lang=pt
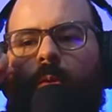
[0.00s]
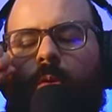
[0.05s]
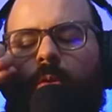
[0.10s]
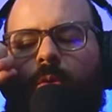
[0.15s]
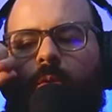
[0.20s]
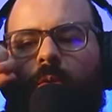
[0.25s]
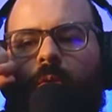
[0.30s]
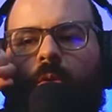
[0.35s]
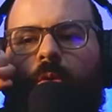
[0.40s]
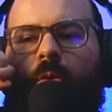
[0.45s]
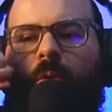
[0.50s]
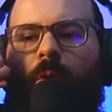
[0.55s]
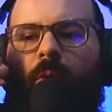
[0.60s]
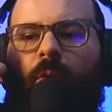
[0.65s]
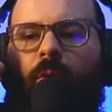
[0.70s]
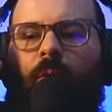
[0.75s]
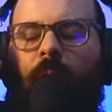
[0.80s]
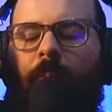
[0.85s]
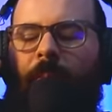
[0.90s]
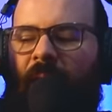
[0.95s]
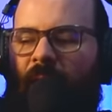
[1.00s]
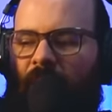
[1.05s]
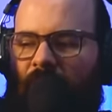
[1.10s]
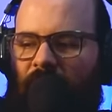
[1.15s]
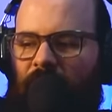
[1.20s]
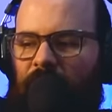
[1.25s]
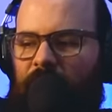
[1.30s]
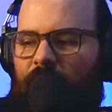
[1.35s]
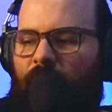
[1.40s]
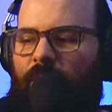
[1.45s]
com, com, com a
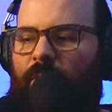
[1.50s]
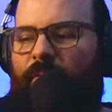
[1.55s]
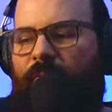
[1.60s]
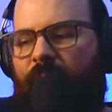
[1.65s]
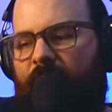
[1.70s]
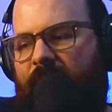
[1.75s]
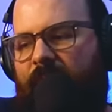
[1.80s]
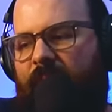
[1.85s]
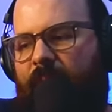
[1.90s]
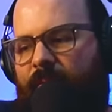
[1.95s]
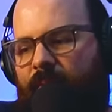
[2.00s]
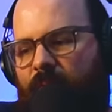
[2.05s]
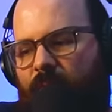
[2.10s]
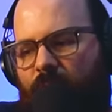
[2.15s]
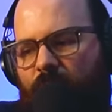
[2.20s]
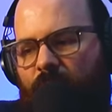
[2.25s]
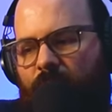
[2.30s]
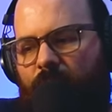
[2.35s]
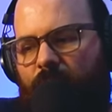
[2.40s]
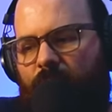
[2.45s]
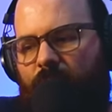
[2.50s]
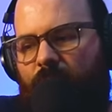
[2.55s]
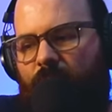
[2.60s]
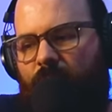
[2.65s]
malta, fazer o,